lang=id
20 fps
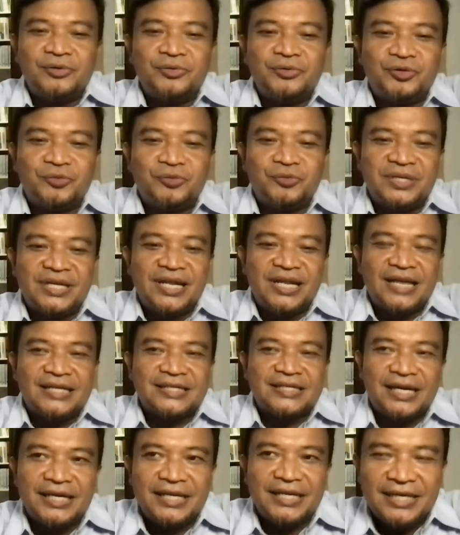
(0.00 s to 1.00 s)
untuk
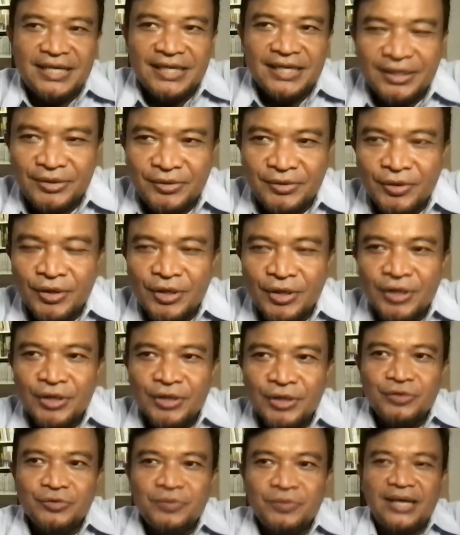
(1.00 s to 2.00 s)
menjelaskan ini gitu.
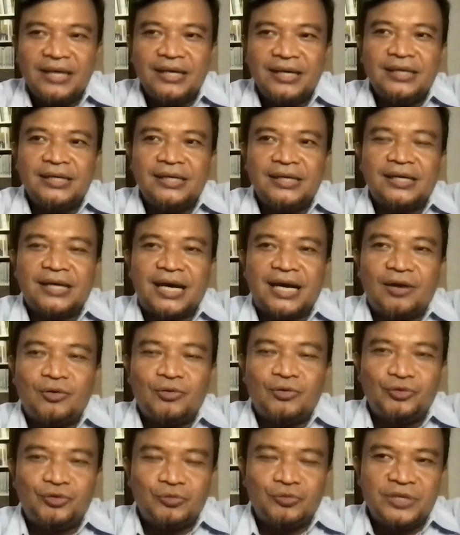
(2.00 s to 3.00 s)
Yeah. Cuma eh, kalau
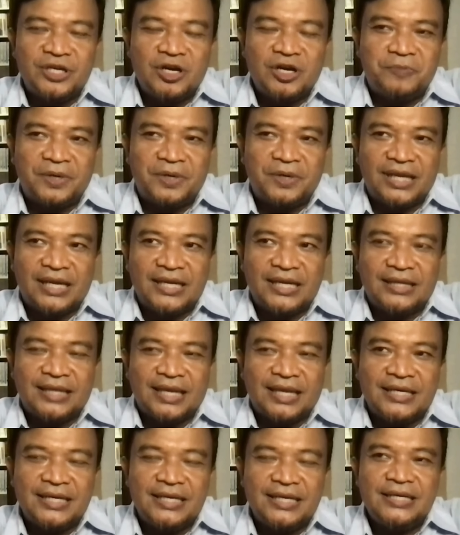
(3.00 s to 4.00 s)
untuk menjawab pertanyaan
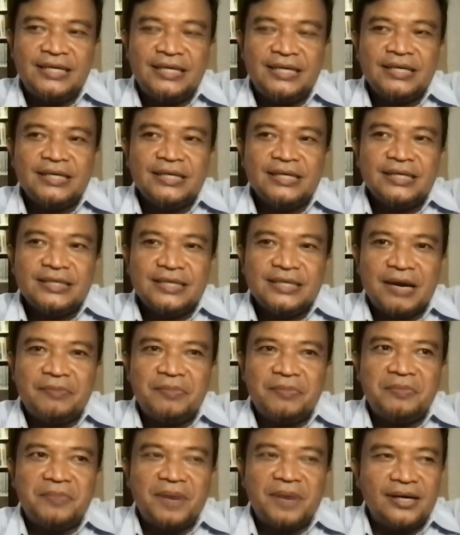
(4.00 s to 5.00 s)
tadi, ya
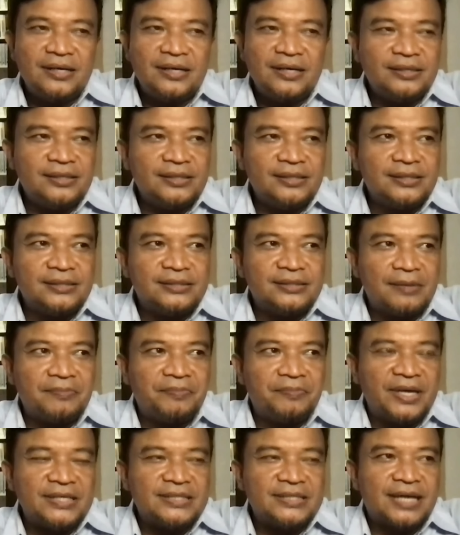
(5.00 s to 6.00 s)
memang e,
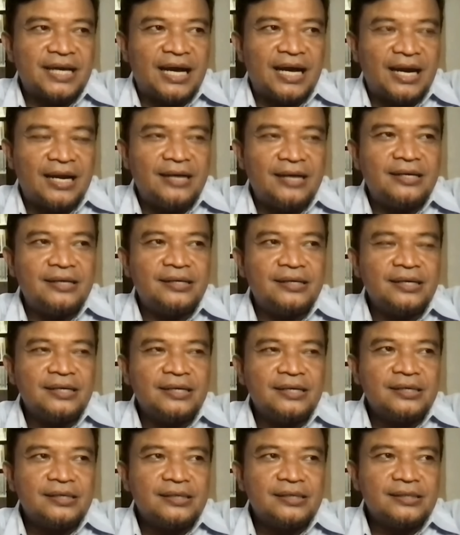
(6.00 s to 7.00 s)
sampai sekarang
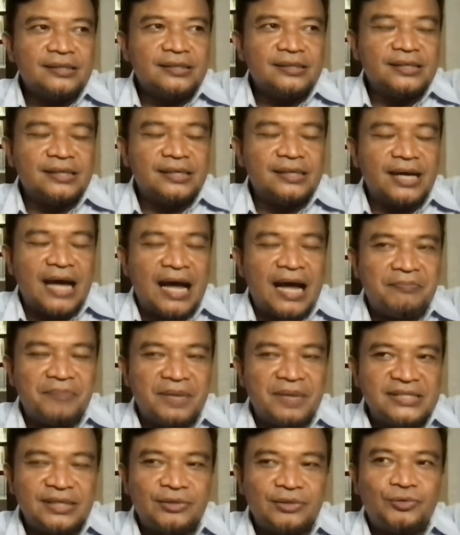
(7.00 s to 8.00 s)

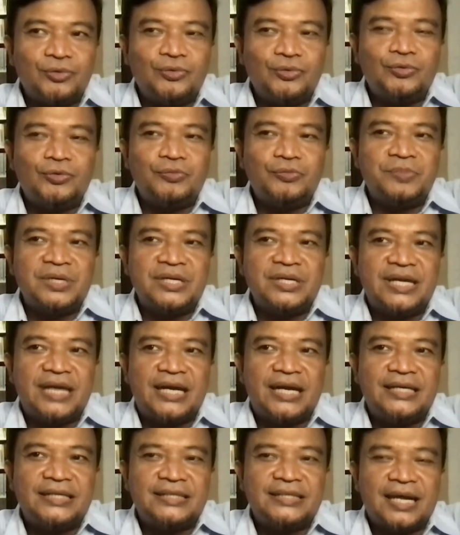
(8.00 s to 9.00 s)
Hamas itu
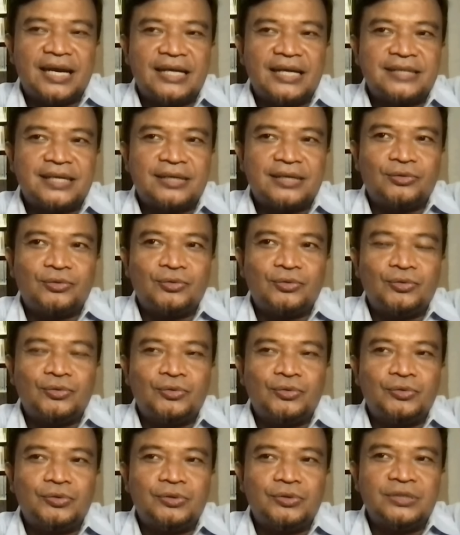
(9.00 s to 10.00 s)
menjadi salah
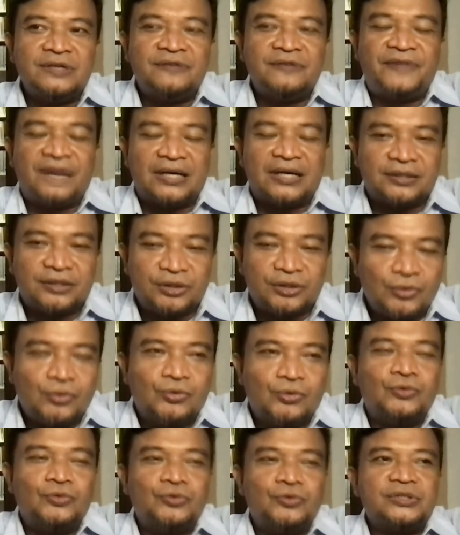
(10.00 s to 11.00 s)
satu de
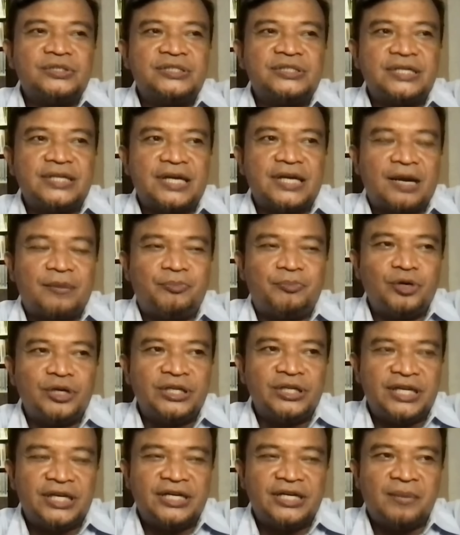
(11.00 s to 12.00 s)
facto secara
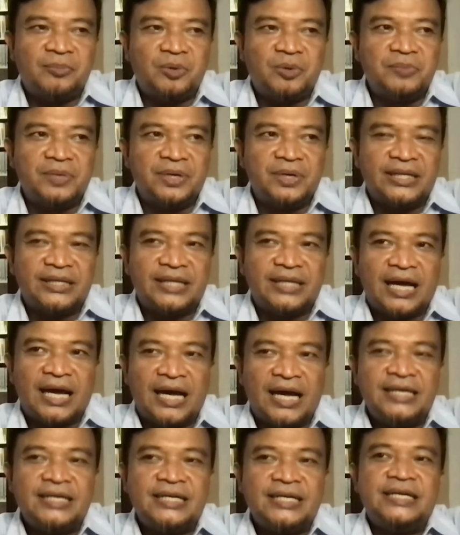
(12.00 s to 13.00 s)
politik dan
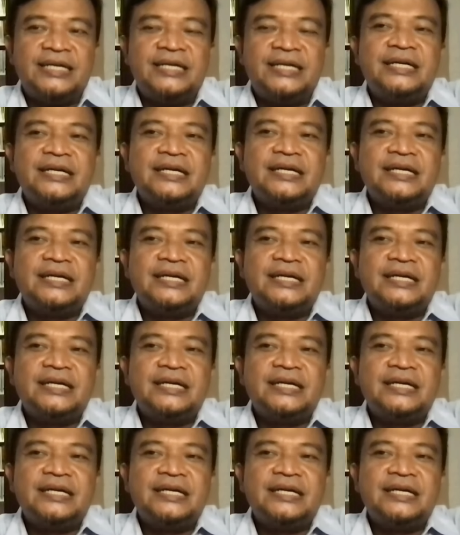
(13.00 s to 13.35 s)
pemerintahan di